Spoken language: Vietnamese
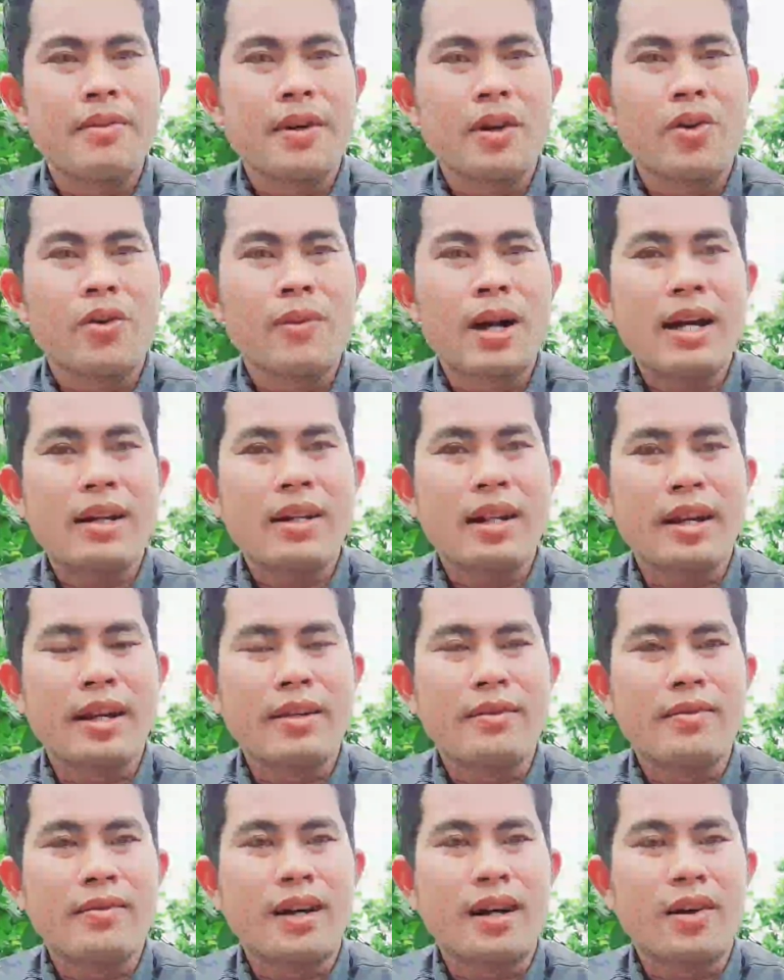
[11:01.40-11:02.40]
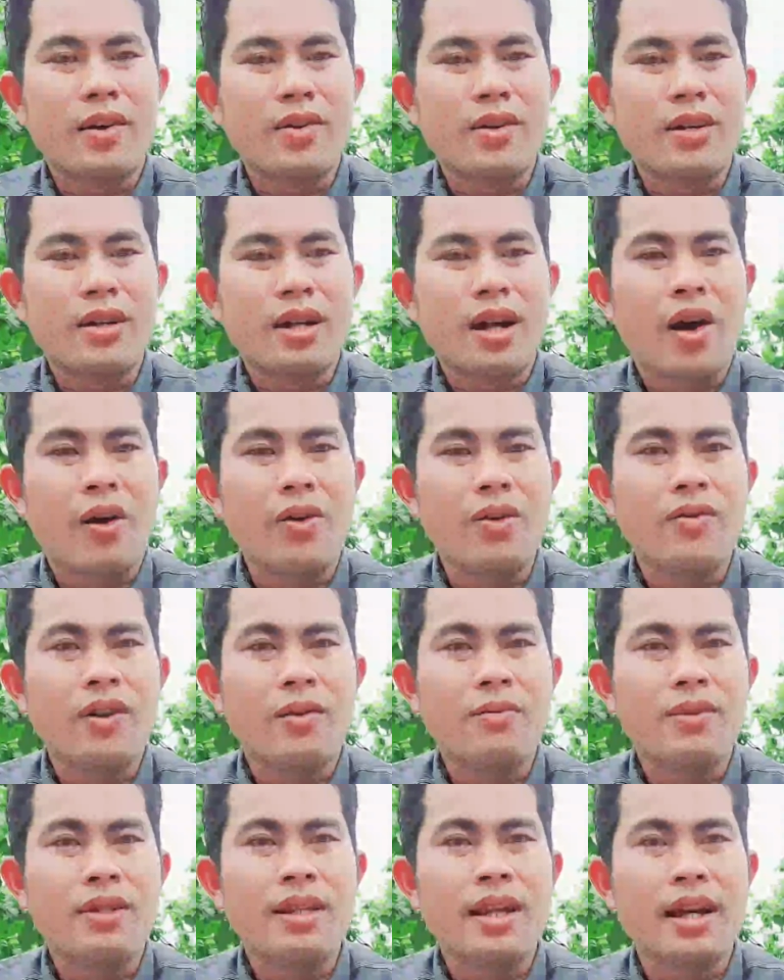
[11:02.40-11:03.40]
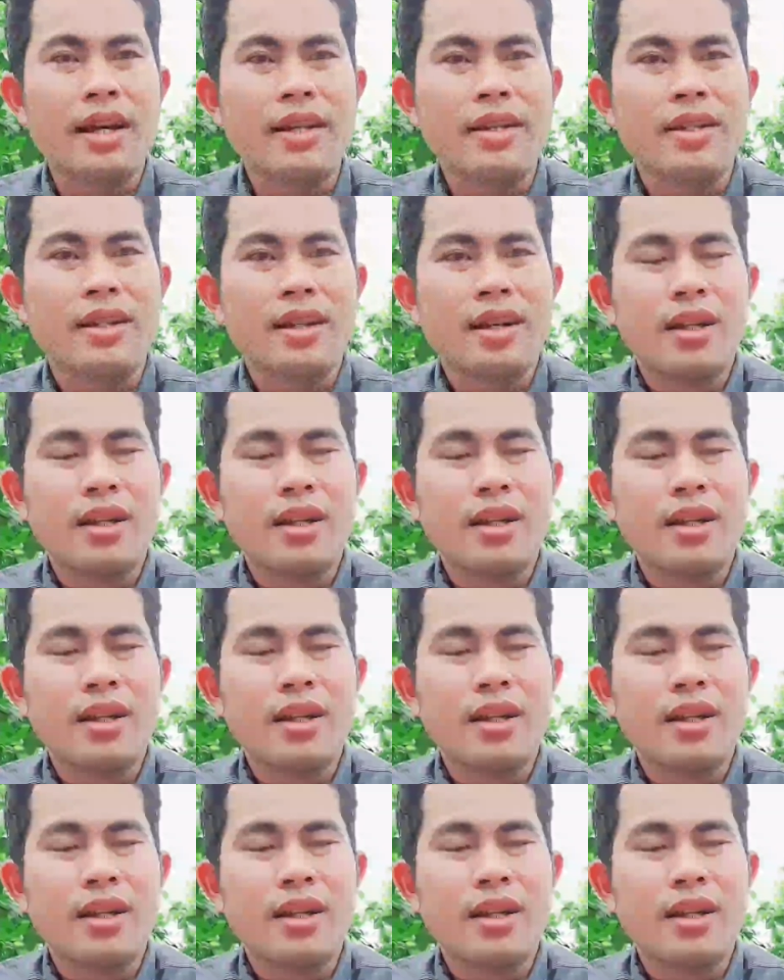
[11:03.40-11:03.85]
cô bác điện và hỏi, hỏi Phong như vậy.